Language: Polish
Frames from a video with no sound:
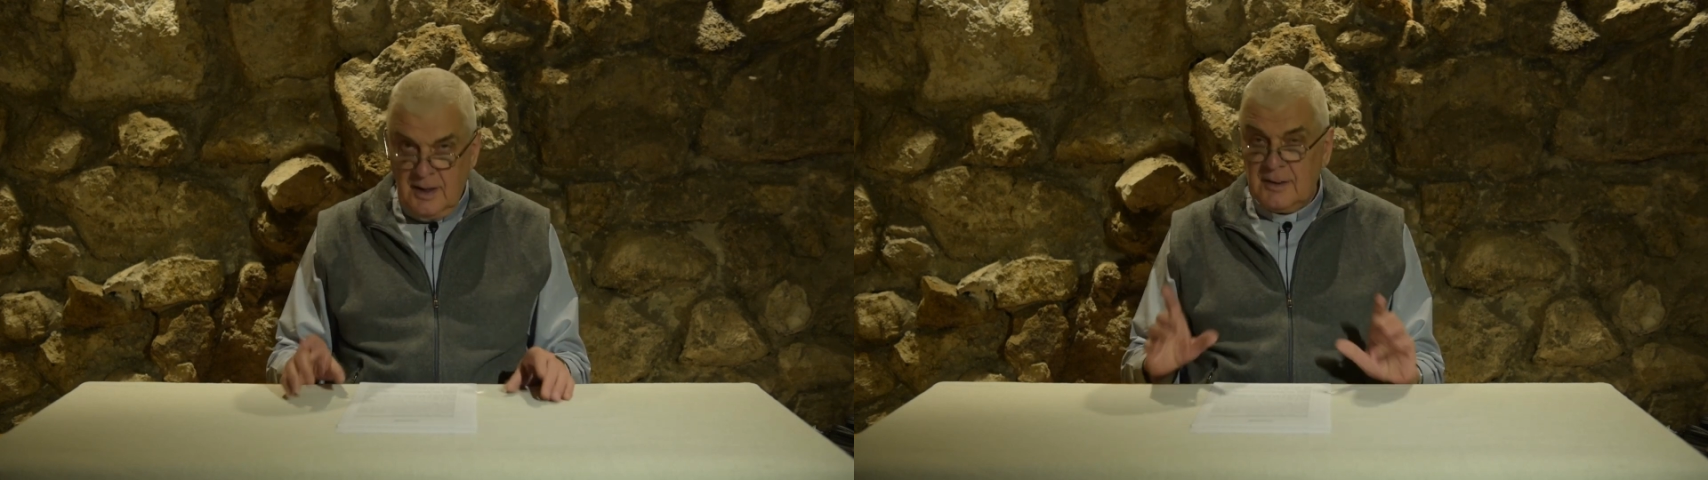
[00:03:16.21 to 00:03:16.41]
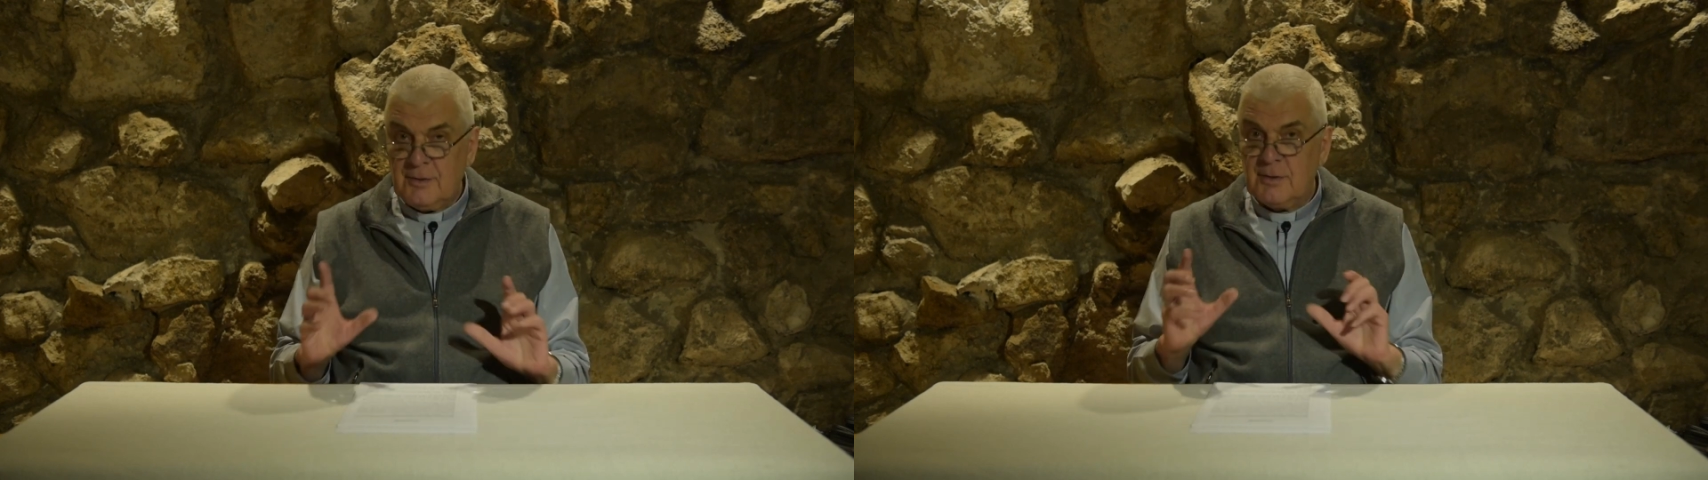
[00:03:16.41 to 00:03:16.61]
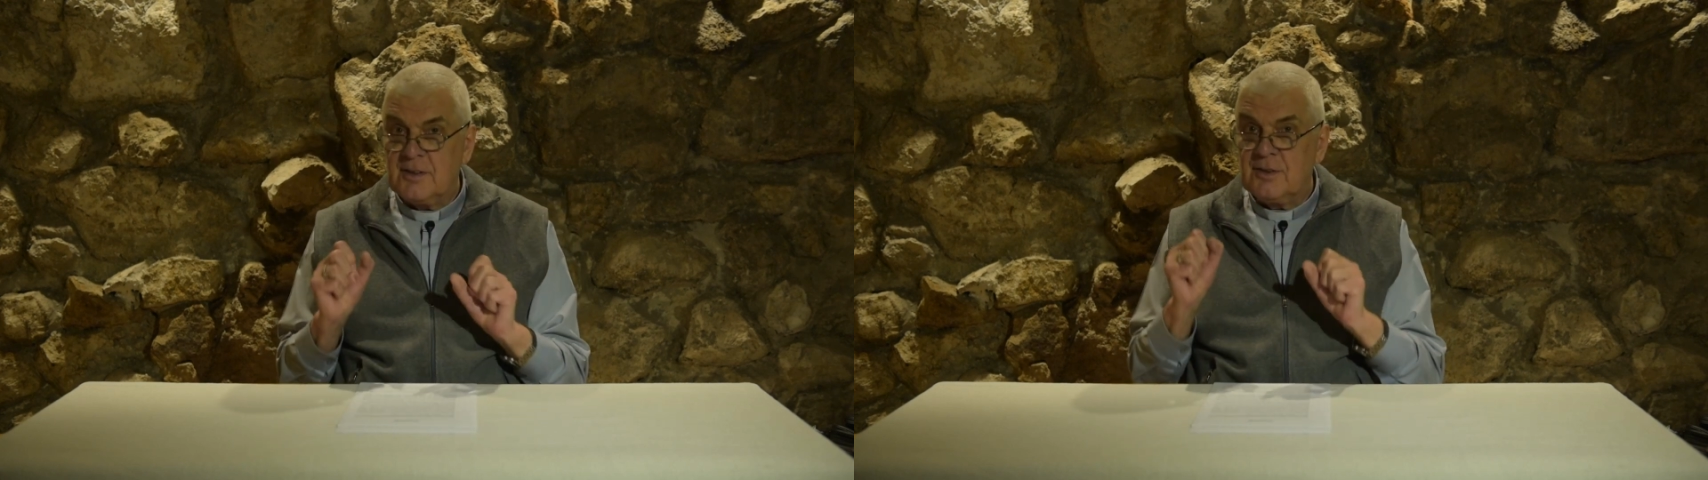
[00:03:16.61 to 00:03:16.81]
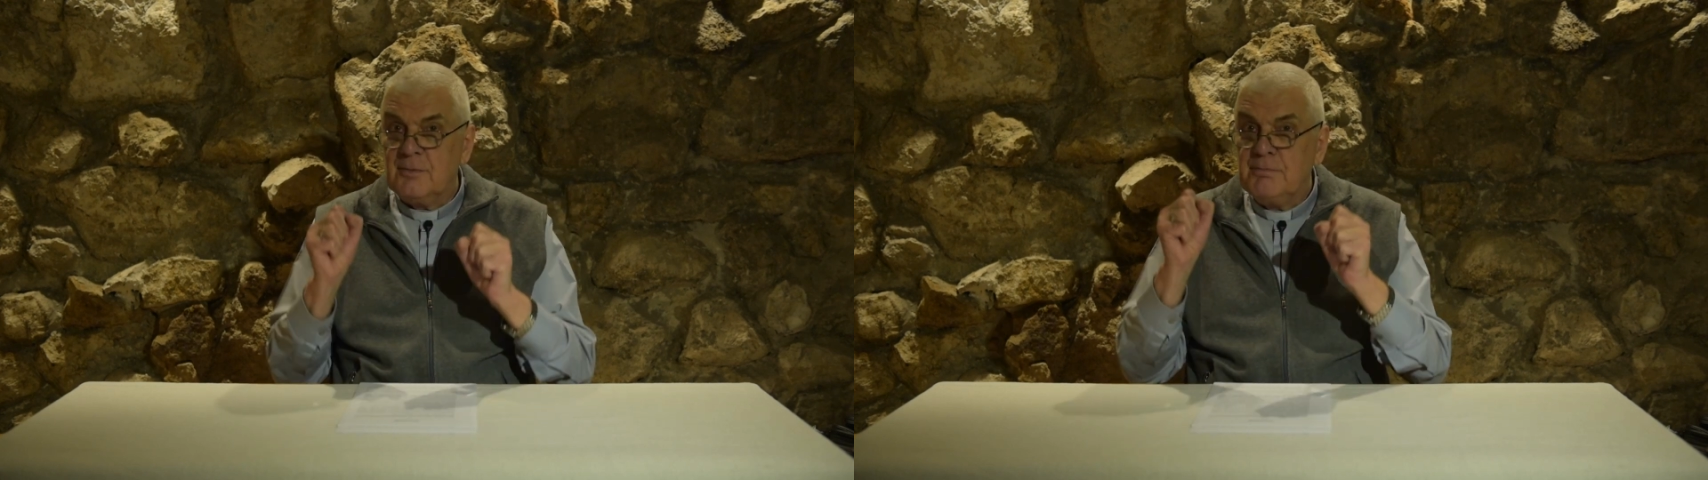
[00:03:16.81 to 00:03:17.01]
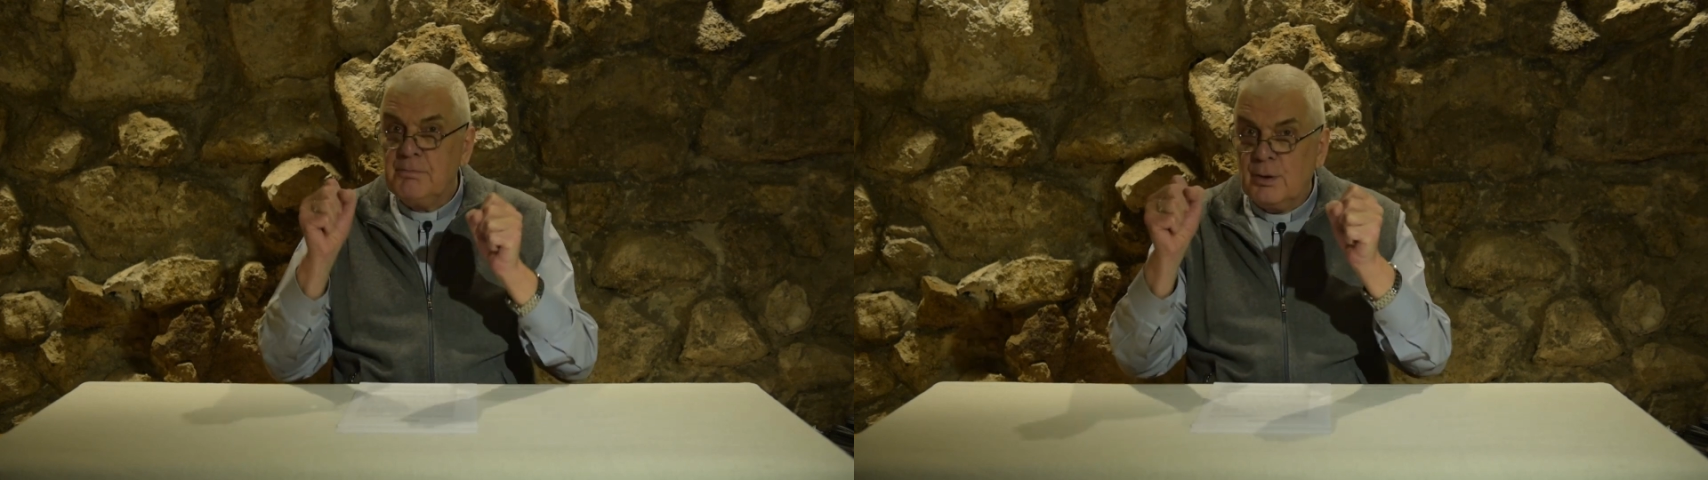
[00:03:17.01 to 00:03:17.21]
a drugie
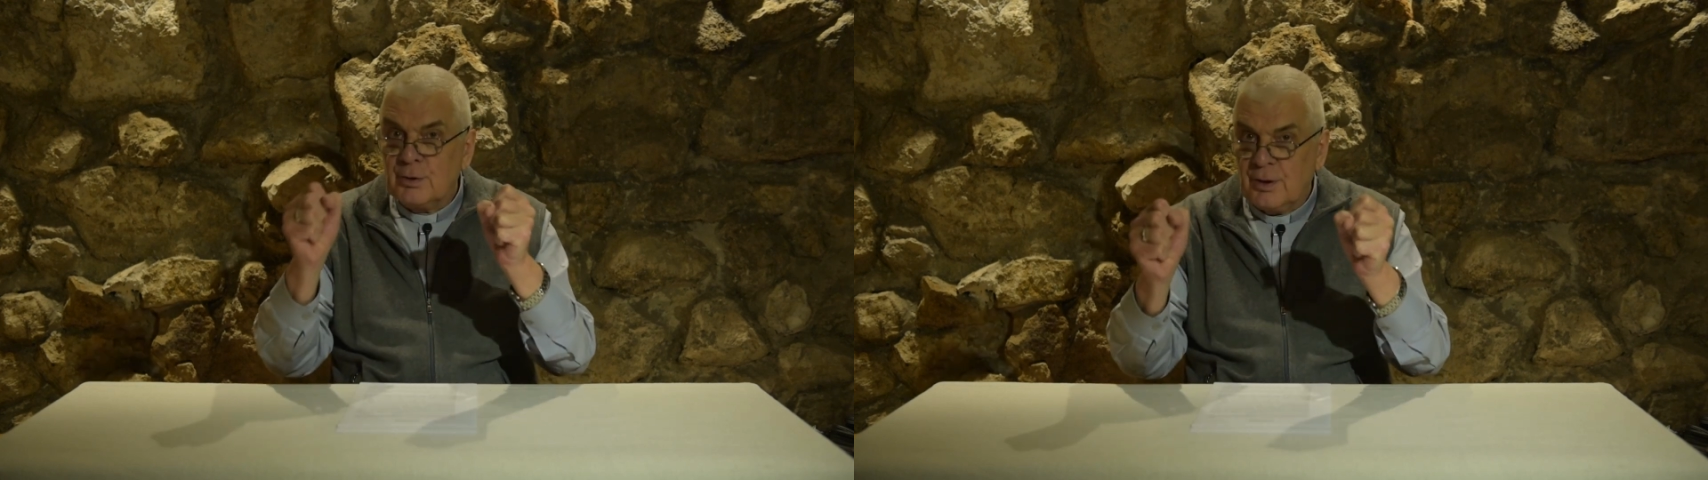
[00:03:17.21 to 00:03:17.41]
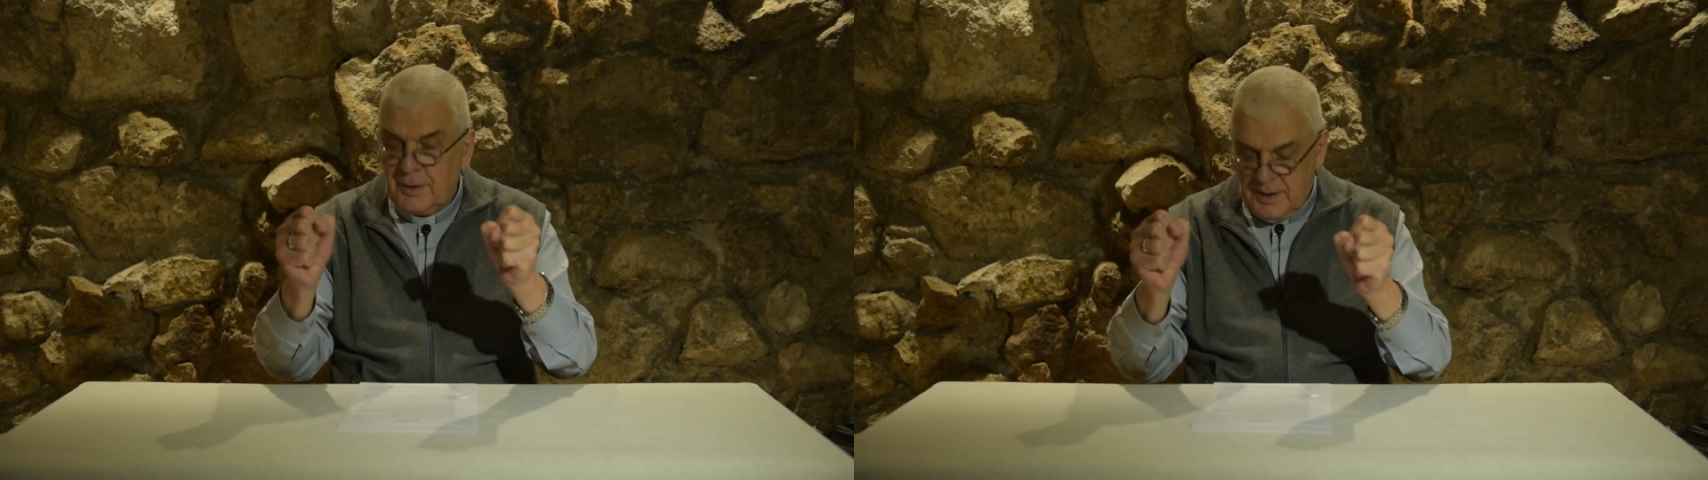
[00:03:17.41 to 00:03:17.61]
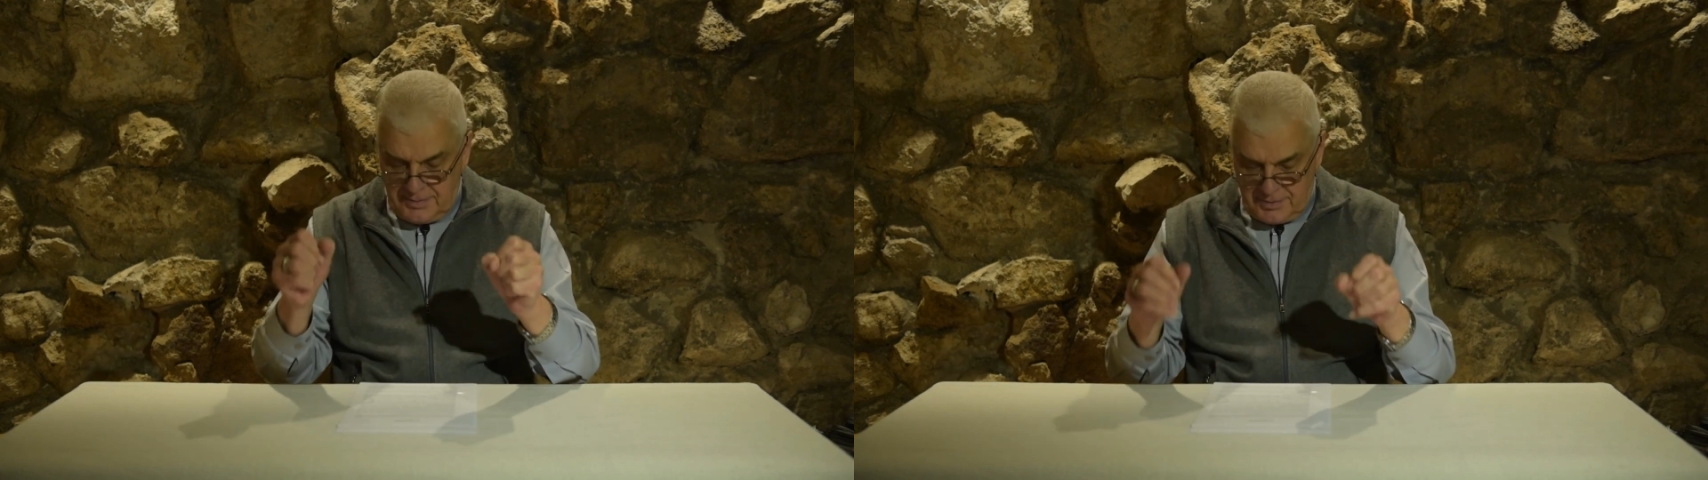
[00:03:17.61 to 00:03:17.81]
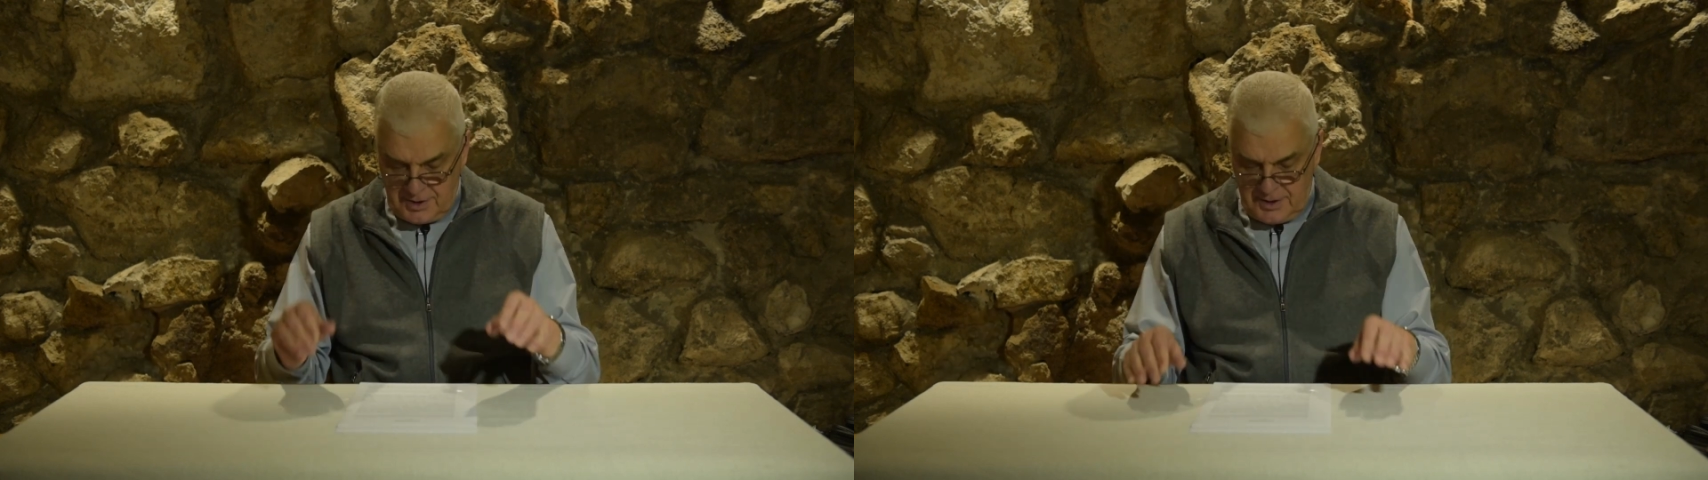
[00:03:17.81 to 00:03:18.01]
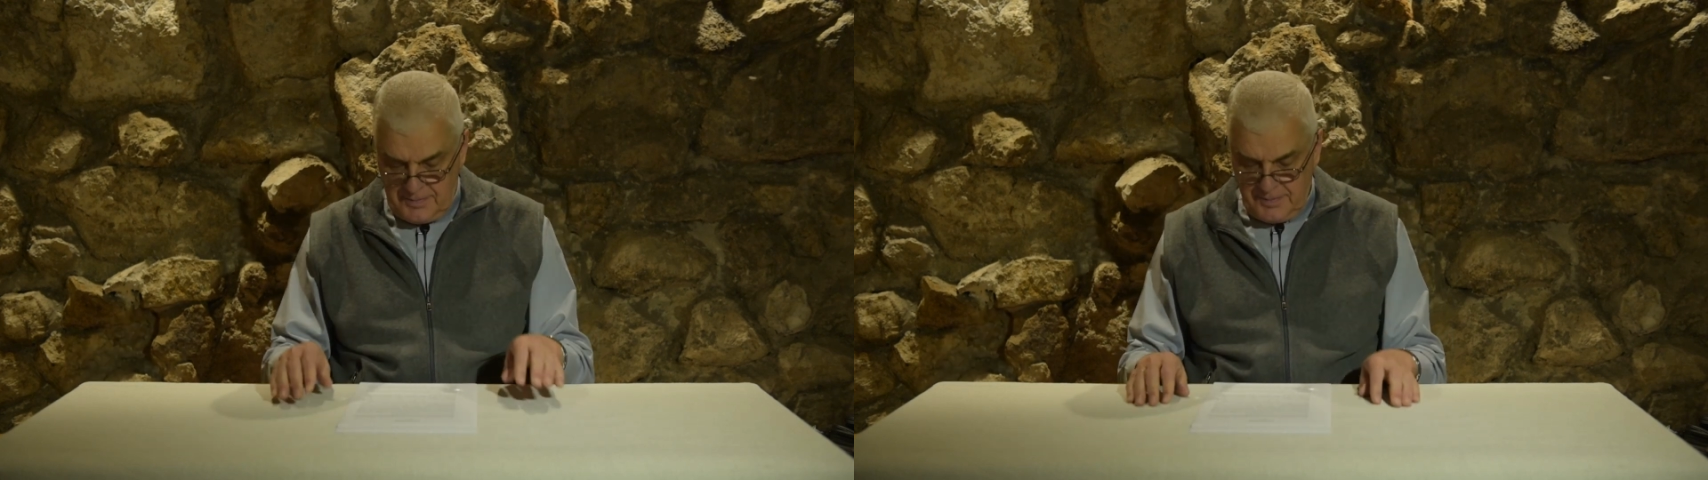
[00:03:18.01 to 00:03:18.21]
są pożądawcze.